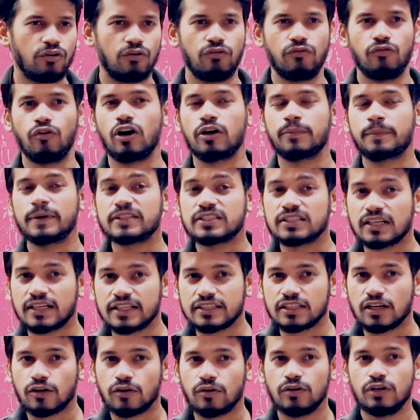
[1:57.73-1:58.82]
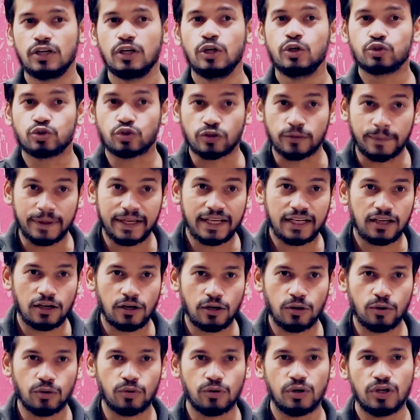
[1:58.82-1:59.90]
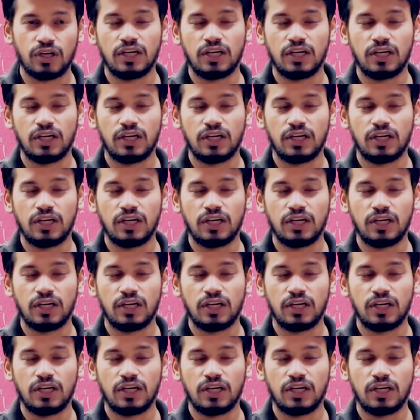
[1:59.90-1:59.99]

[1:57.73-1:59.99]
वॉक पे चले जाओ स्विमिंग कर लो